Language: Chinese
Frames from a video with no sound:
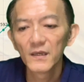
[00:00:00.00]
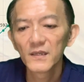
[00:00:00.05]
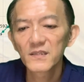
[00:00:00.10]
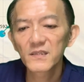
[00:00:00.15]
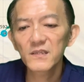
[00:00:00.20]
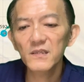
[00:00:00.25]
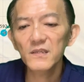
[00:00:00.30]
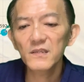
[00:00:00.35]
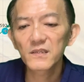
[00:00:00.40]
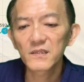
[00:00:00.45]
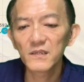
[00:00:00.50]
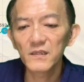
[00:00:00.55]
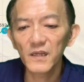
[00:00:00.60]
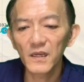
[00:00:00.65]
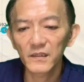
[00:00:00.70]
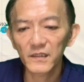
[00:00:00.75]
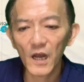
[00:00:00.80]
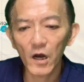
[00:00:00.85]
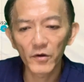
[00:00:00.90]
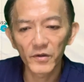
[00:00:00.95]
四十
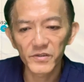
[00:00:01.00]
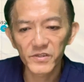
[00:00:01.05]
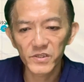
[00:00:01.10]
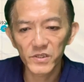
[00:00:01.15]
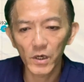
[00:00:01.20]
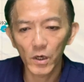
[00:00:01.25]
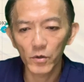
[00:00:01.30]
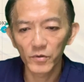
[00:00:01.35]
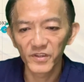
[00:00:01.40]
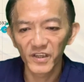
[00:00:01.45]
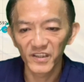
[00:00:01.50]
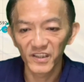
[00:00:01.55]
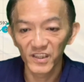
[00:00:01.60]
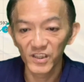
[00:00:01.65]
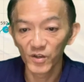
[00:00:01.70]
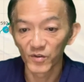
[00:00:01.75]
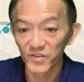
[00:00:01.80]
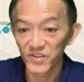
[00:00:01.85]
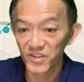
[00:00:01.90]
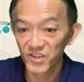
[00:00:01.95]
年到了之后呢，你
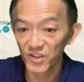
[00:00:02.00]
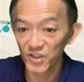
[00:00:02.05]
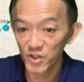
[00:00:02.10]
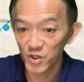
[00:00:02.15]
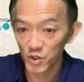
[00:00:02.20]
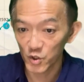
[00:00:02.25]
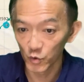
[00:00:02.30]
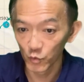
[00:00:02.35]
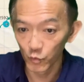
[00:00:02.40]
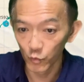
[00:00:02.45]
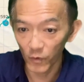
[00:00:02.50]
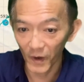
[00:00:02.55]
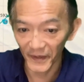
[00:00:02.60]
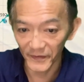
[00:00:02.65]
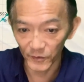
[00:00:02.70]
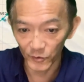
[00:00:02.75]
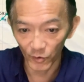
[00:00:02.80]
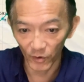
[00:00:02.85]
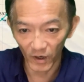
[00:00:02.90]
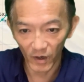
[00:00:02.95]
有四十五
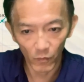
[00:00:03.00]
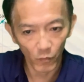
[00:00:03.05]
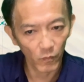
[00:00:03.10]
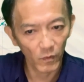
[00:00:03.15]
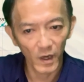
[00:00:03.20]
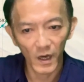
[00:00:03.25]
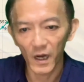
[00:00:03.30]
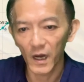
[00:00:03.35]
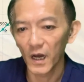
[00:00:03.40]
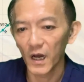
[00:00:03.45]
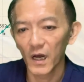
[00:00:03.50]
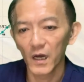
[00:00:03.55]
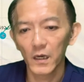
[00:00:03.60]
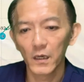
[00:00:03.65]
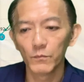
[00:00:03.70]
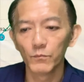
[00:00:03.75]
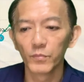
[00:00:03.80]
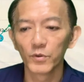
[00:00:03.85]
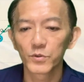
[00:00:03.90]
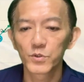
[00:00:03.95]
万多，哇，
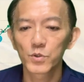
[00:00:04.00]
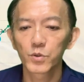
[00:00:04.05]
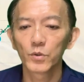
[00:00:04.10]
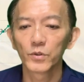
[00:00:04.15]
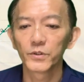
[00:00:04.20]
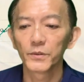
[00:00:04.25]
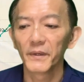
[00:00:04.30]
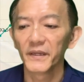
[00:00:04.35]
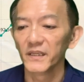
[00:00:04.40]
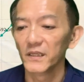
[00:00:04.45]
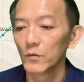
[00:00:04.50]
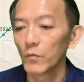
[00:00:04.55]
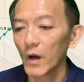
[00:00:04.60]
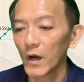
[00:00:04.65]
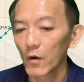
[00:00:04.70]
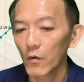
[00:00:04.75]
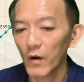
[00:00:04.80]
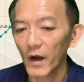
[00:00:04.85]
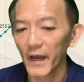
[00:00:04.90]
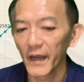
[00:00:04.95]
很不错，对不对？一万
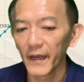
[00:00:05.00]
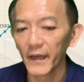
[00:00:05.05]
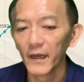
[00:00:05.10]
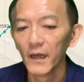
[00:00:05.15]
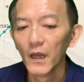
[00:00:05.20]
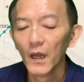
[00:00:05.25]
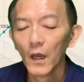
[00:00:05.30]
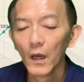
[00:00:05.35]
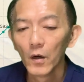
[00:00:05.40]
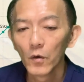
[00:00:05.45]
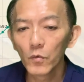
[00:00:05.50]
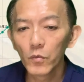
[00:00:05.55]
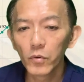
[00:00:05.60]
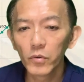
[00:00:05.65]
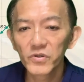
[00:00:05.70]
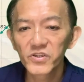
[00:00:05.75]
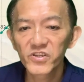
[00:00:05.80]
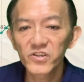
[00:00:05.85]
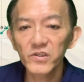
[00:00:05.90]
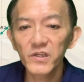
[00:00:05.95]
块。
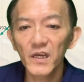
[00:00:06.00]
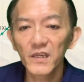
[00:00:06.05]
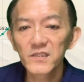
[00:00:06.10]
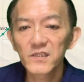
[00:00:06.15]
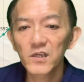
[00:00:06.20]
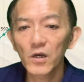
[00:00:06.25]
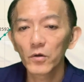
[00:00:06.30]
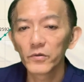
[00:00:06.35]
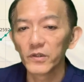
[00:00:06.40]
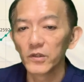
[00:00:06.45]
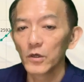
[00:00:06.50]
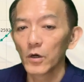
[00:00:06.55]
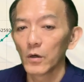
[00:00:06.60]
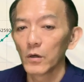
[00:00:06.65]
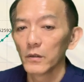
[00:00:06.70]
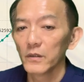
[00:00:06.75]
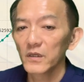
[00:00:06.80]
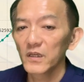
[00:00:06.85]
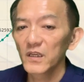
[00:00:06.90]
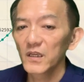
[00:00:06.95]
五十年之后你有
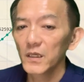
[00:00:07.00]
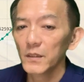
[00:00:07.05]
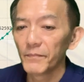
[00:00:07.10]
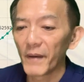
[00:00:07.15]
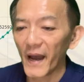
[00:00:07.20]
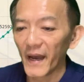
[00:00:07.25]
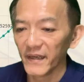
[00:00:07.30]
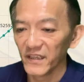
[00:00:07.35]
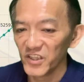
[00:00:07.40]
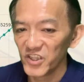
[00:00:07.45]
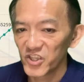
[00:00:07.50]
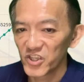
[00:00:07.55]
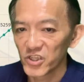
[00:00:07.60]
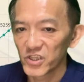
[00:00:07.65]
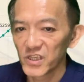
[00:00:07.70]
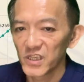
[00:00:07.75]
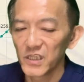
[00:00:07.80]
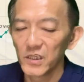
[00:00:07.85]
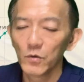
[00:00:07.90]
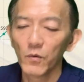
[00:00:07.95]
一百一十
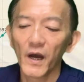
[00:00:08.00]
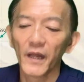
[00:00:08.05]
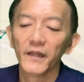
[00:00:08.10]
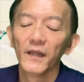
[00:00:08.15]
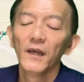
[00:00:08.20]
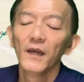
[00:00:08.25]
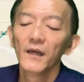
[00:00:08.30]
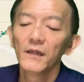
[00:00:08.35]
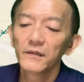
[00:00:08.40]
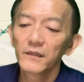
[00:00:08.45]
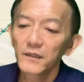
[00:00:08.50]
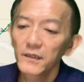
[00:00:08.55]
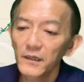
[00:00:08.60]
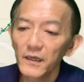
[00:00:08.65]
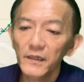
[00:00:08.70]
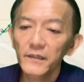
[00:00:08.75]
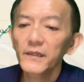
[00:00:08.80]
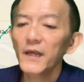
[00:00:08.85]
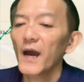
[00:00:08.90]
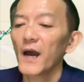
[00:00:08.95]
七万，
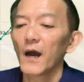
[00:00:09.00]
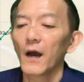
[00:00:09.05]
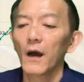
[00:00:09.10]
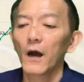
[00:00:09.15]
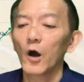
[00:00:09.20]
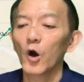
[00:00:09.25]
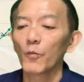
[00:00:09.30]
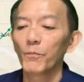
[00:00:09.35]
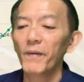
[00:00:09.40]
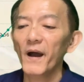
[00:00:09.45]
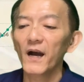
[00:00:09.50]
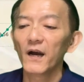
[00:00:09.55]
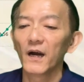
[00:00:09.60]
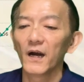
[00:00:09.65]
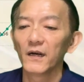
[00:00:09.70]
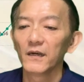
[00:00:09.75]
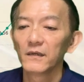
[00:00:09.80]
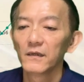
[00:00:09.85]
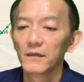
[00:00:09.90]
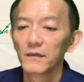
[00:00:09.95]
天哪，好棒！